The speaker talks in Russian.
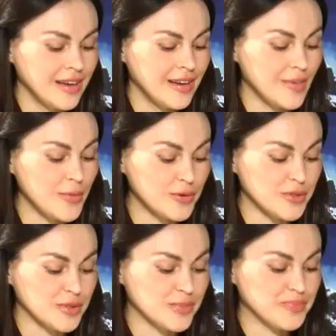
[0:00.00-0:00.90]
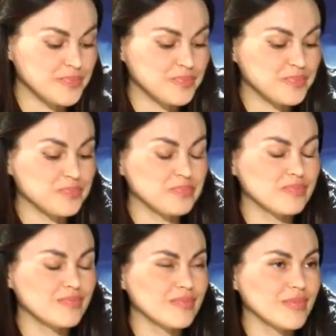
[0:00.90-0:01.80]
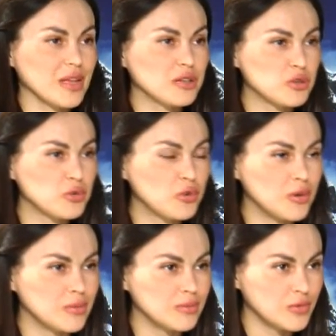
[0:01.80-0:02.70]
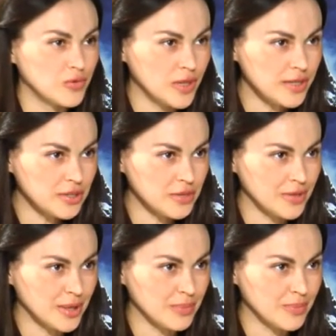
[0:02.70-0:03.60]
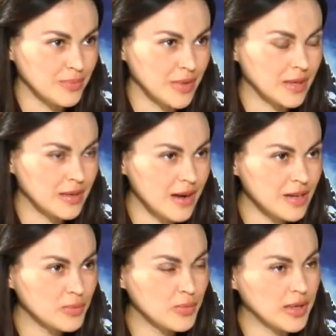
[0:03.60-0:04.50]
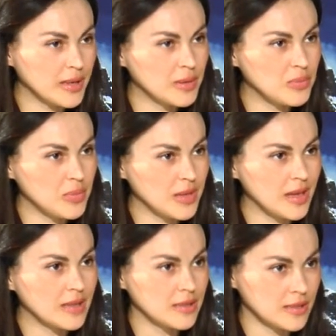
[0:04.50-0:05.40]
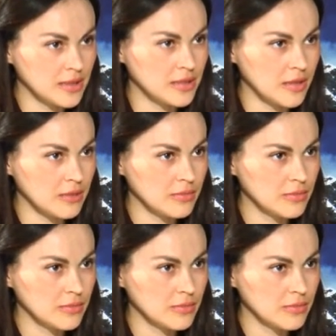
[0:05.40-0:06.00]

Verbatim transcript: Вопрос. Что увеличиваем и как при этом меняется зритель?